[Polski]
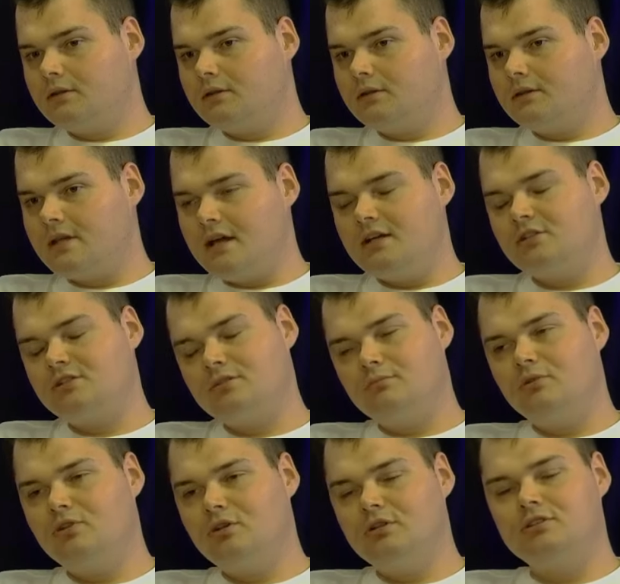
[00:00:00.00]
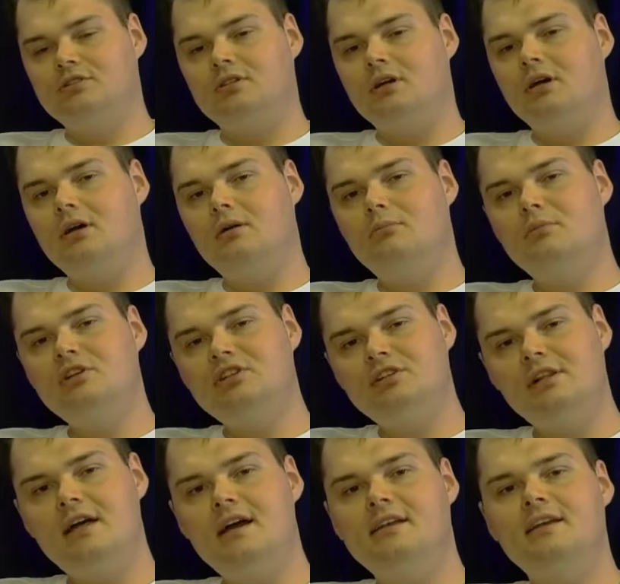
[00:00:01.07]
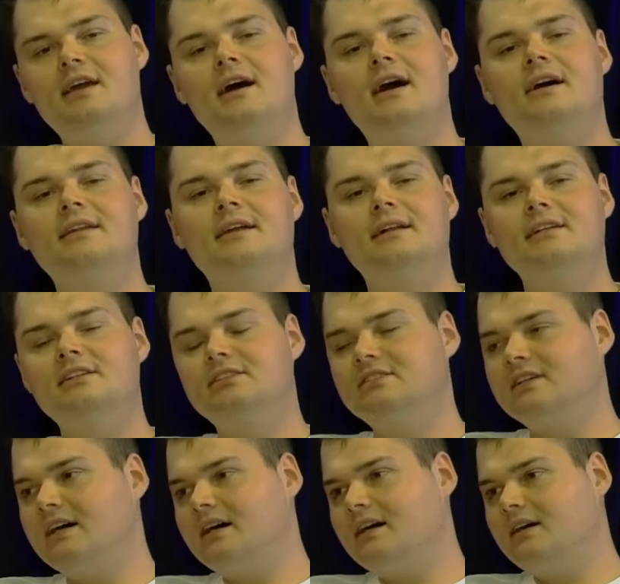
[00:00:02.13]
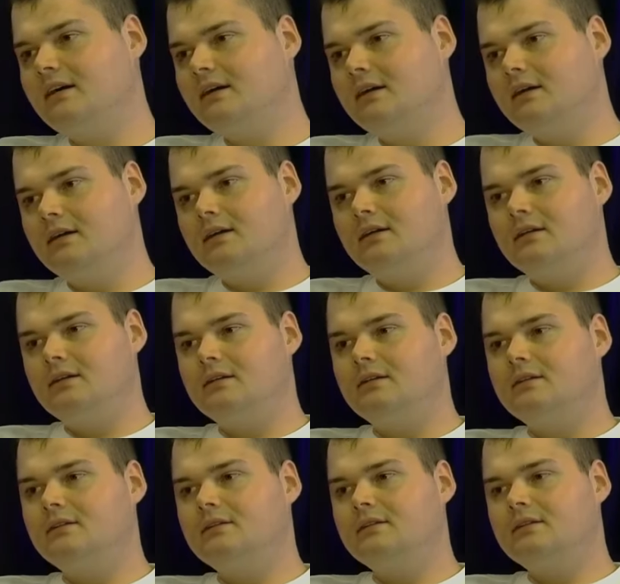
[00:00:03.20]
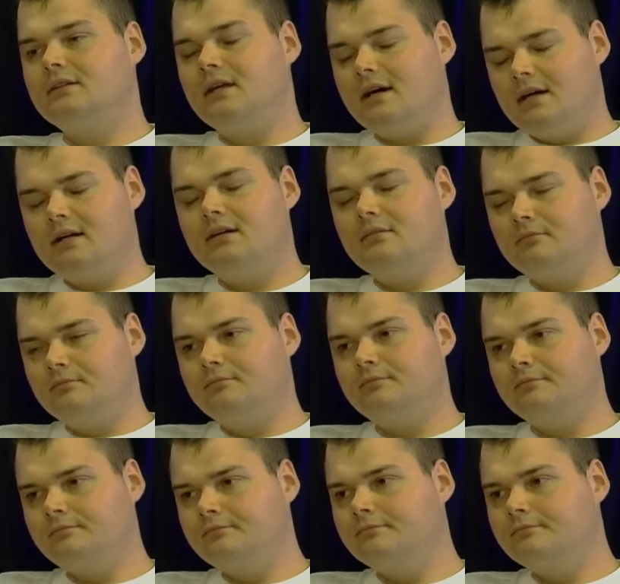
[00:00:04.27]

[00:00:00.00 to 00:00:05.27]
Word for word: Też, bo to jest e, myślenie, analiza. Czyli dobrze. Tak. Mhm. mhm.